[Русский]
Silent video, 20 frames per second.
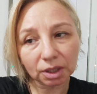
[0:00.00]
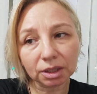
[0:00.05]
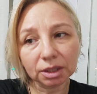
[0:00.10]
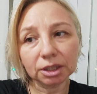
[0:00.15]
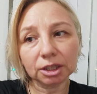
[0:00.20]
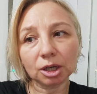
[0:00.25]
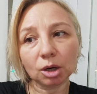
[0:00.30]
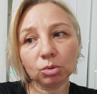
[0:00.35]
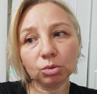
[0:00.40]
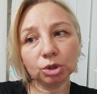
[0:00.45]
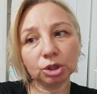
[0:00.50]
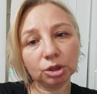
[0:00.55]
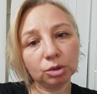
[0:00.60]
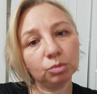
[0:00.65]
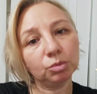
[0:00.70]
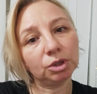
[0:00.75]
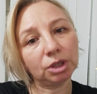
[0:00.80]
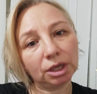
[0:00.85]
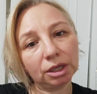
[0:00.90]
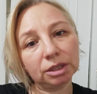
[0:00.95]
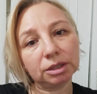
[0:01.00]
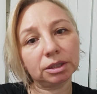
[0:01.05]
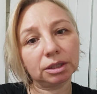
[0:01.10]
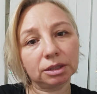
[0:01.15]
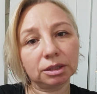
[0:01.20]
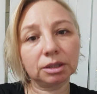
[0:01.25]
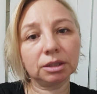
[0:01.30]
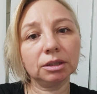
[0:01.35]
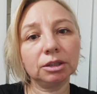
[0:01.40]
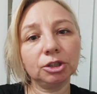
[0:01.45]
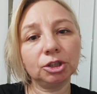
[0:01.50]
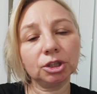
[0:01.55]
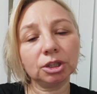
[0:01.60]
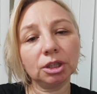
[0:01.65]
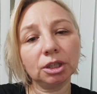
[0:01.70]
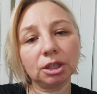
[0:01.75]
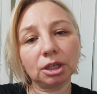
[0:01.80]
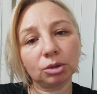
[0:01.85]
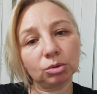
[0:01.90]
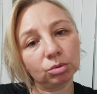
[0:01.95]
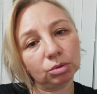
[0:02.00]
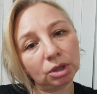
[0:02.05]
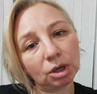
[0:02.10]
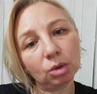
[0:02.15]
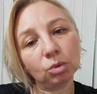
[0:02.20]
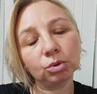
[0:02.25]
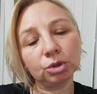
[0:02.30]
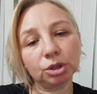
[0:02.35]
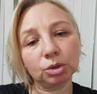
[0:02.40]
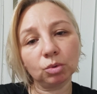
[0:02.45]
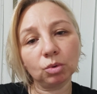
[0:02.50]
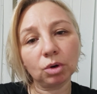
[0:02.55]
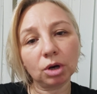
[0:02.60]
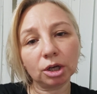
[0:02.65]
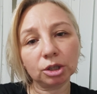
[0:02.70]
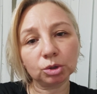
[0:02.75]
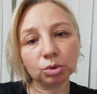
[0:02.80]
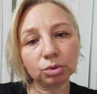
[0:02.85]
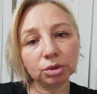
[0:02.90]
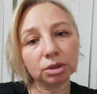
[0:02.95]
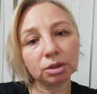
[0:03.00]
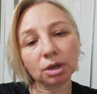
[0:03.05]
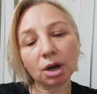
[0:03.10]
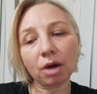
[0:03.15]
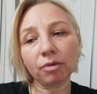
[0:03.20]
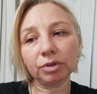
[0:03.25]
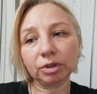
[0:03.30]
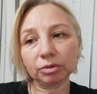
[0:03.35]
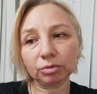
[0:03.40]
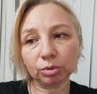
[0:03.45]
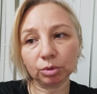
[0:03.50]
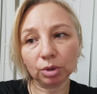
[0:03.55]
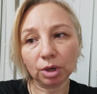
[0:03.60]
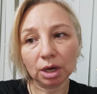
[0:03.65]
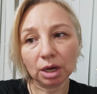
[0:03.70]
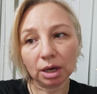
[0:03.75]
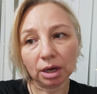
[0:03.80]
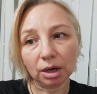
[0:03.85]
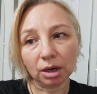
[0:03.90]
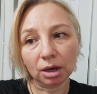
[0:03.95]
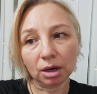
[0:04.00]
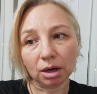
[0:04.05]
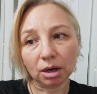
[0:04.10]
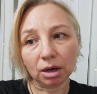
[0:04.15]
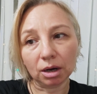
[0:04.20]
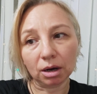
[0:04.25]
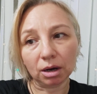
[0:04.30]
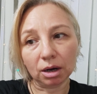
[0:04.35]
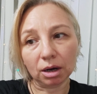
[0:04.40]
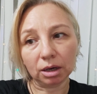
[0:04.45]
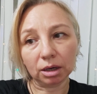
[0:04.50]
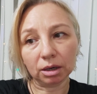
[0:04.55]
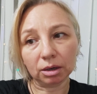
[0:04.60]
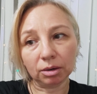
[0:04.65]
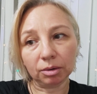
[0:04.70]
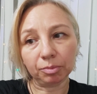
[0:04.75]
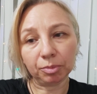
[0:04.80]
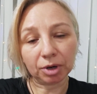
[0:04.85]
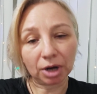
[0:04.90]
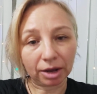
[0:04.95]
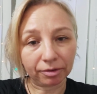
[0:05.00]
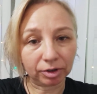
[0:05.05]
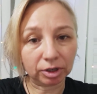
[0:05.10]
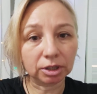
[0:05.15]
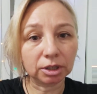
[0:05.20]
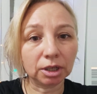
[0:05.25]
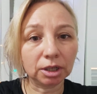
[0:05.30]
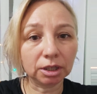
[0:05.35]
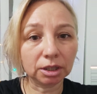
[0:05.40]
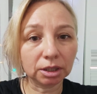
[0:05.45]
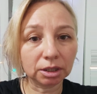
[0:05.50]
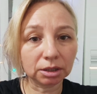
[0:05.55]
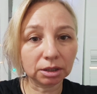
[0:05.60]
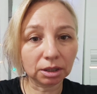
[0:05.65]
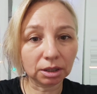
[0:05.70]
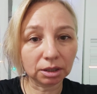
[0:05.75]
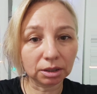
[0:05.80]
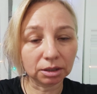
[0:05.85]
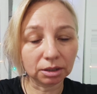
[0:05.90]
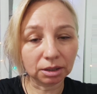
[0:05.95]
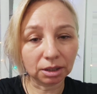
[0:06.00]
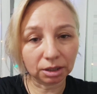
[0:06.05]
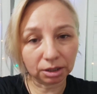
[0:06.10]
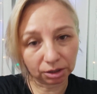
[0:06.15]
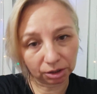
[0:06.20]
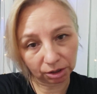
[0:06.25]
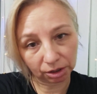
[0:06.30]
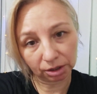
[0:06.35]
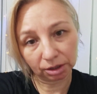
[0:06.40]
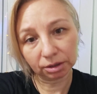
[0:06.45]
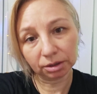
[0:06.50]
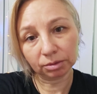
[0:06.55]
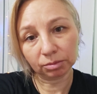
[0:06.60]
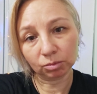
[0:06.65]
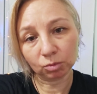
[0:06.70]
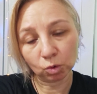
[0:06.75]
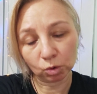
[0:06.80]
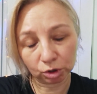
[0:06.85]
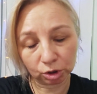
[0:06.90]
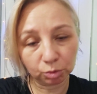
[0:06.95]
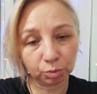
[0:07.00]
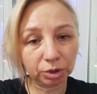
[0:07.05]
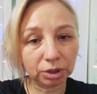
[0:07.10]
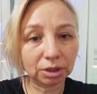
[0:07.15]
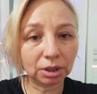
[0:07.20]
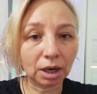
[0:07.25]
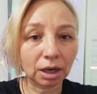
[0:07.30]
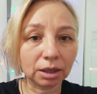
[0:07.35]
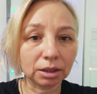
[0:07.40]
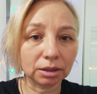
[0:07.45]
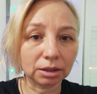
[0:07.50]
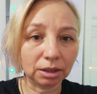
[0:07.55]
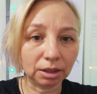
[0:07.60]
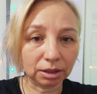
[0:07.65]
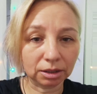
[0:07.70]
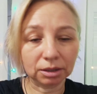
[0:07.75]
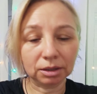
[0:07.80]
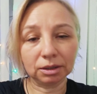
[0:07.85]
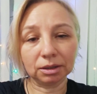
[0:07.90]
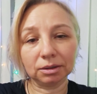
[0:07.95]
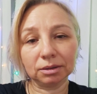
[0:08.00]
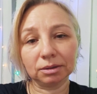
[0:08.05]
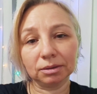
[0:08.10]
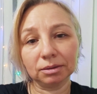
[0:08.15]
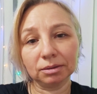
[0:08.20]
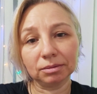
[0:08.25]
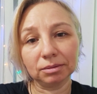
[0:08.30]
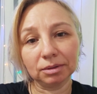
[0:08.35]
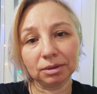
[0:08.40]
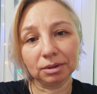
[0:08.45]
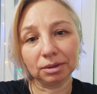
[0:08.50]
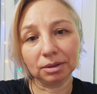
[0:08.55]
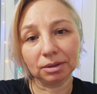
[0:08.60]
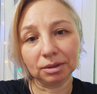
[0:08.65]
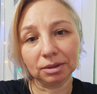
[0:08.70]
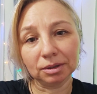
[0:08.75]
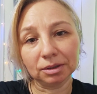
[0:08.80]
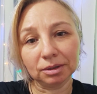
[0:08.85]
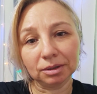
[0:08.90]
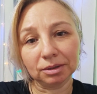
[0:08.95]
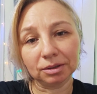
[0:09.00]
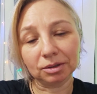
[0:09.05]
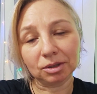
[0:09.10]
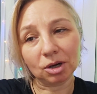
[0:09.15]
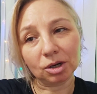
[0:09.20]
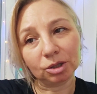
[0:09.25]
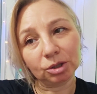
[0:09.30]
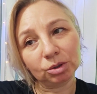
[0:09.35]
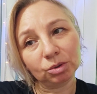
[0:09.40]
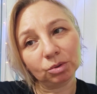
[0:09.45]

я уже, у меня есть отсылочки, я туда уже ухожу и сравниваю, э, правильно ли это или нет, может быть так или нет. Так